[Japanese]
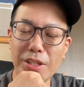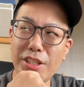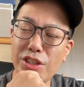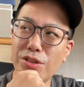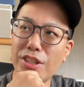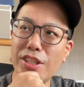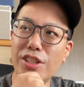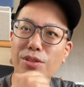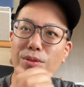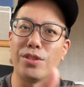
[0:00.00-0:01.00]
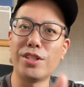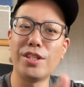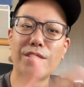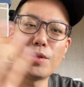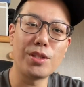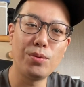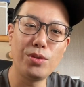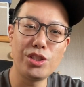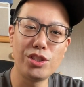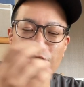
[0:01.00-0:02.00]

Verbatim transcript: た23日の方に、またもう一種